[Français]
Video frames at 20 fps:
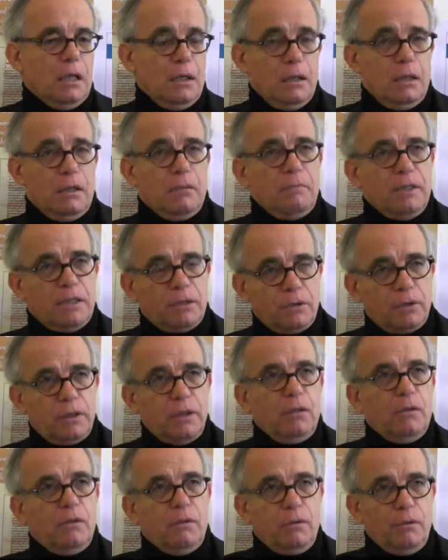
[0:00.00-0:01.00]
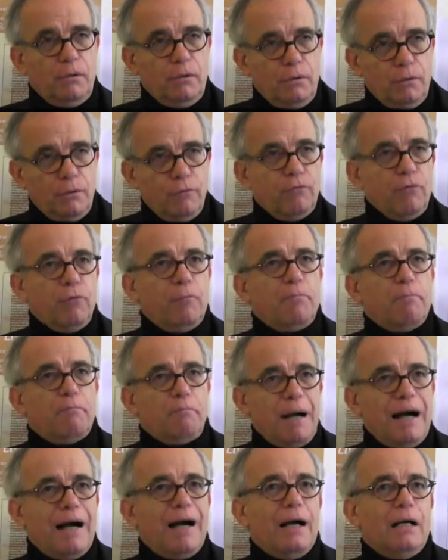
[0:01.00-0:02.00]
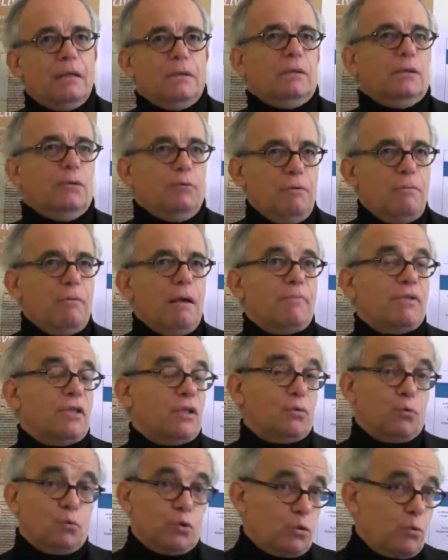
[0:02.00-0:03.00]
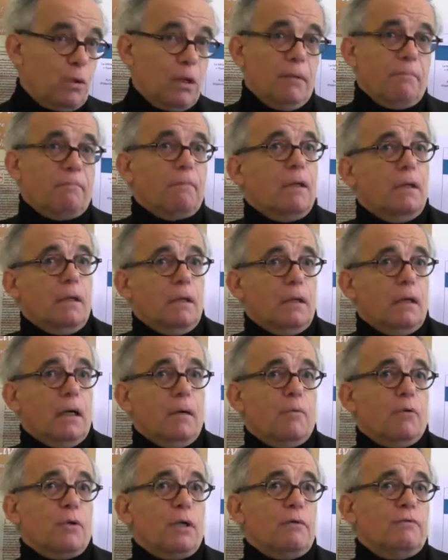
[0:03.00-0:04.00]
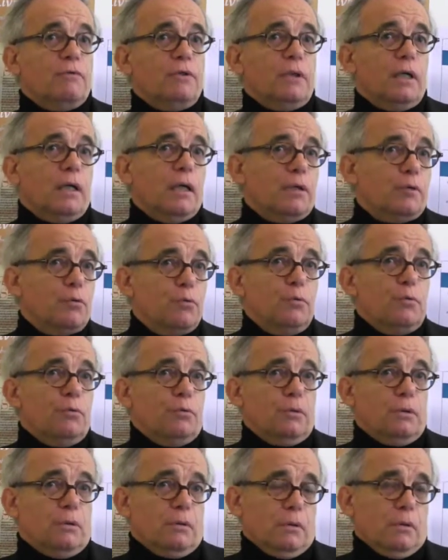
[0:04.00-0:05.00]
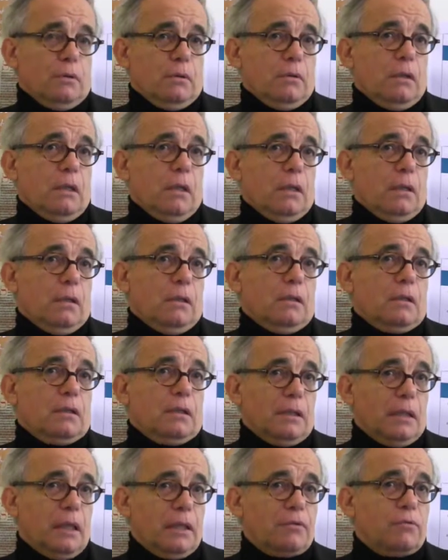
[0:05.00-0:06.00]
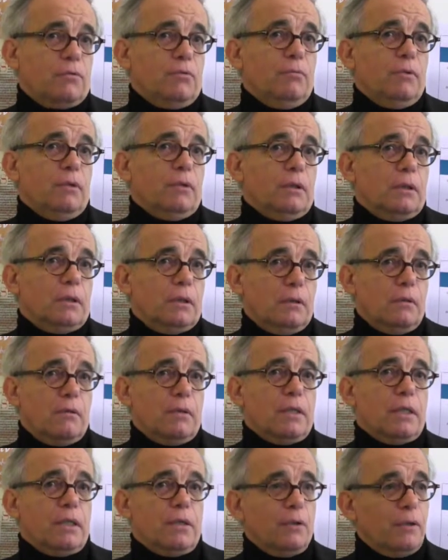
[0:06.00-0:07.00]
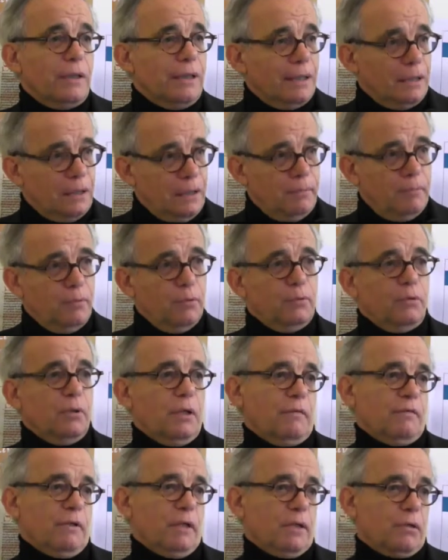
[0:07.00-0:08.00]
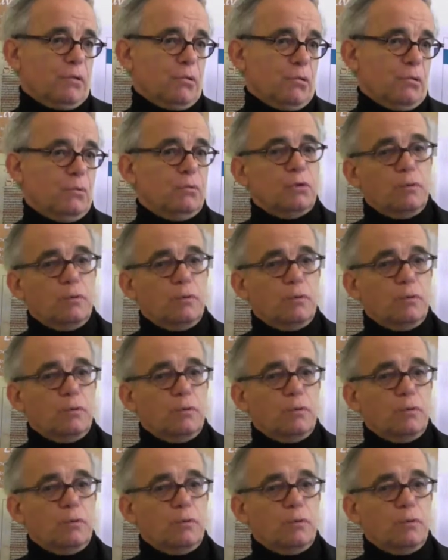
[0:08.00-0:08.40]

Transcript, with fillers: Euh, mais ce qu'il ne veut pas lui-même, c'est son choix, à mon avis, indu, euh, c'est assumer une théologie qui aurait un dépôt de révélation.